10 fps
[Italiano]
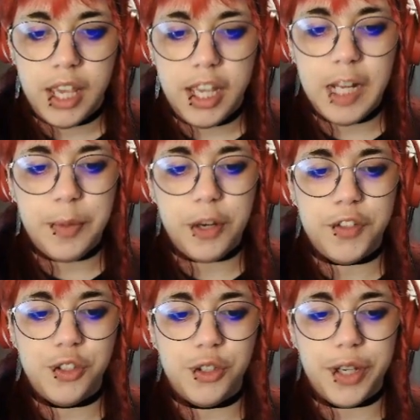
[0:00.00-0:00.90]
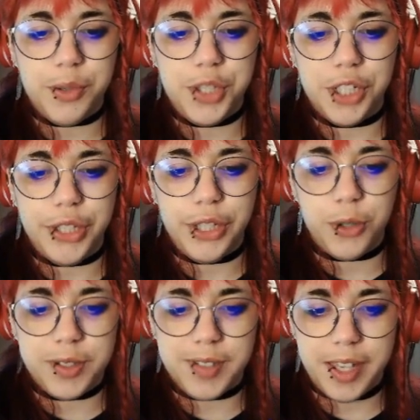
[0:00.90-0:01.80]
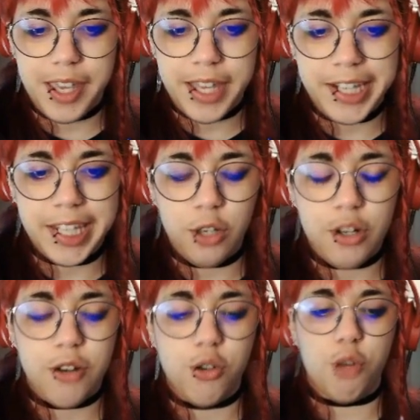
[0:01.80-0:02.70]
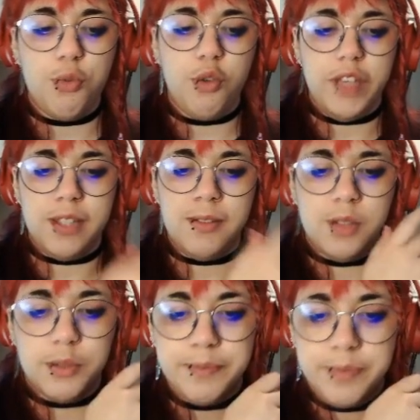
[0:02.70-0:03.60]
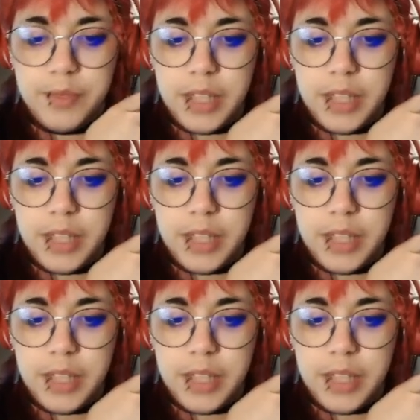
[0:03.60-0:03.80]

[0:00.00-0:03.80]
Il professore è uscito di corsa ieri, da allora non l'ho più visto.